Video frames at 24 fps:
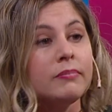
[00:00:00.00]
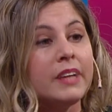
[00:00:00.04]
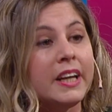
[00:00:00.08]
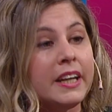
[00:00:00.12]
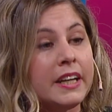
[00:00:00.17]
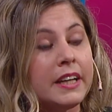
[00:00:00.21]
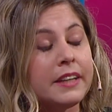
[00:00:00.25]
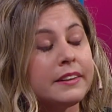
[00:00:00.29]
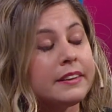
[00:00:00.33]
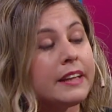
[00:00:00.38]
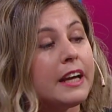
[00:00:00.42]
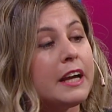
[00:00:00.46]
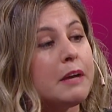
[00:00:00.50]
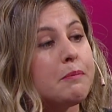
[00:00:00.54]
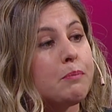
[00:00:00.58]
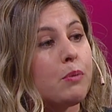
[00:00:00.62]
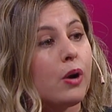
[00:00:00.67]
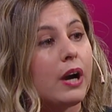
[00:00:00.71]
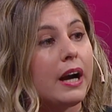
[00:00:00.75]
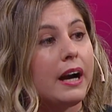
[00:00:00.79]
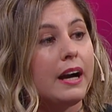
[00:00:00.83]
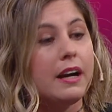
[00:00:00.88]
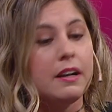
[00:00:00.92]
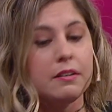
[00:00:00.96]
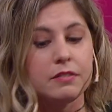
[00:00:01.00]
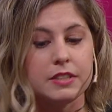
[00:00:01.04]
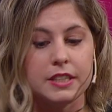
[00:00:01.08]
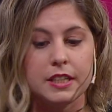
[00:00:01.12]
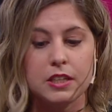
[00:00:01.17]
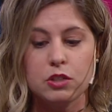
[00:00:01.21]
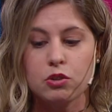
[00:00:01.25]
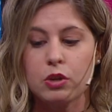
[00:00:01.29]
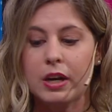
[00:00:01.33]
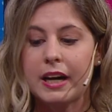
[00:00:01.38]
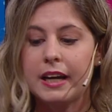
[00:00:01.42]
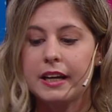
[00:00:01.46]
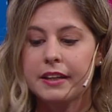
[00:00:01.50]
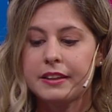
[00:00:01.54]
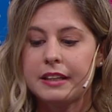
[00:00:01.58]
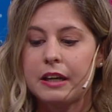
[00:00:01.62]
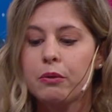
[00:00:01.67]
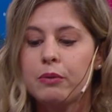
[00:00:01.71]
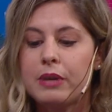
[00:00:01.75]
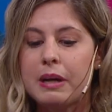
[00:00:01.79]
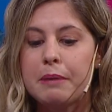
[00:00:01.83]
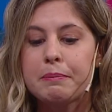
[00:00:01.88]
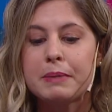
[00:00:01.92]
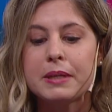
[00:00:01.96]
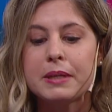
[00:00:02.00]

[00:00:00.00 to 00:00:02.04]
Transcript: en esta época, sí, yo acá les traje una